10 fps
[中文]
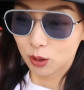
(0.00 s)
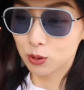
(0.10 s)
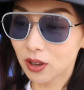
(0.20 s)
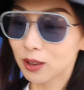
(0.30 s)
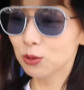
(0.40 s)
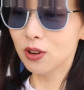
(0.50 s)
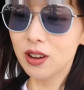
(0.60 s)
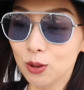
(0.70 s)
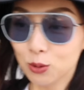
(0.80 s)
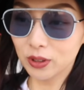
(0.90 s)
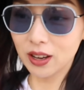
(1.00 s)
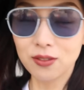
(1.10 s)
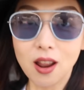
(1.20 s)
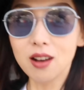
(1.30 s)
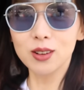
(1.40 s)
我觉得很多人录那个
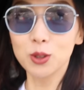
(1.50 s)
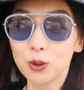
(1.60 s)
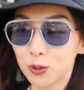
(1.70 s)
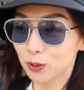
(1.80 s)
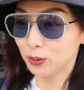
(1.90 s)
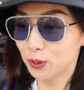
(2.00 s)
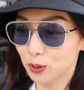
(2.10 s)
vlog 都。